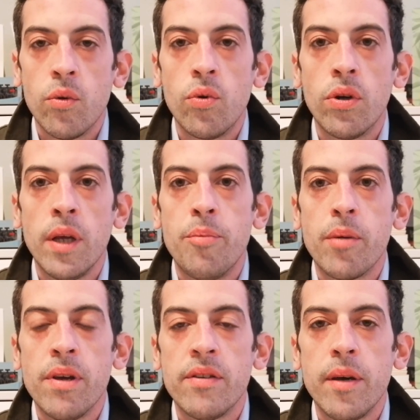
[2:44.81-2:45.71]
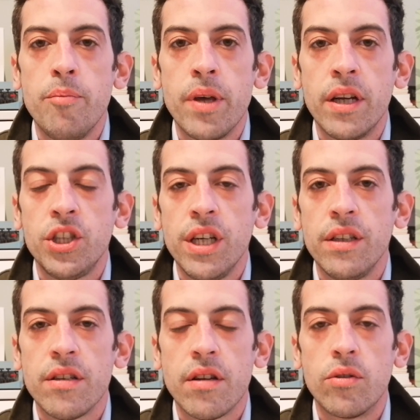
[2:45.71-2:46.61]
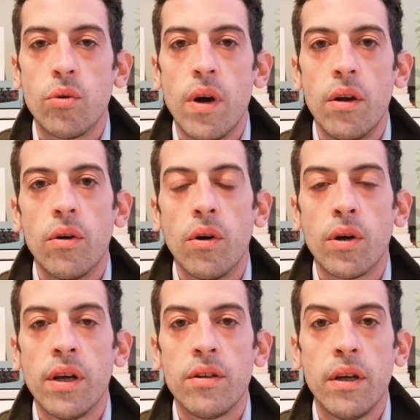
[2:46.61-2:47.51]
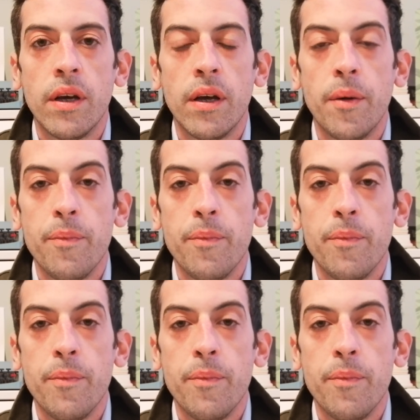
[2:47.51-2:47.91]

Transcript: Uno dei primi esempi recenti è stato quello che eh,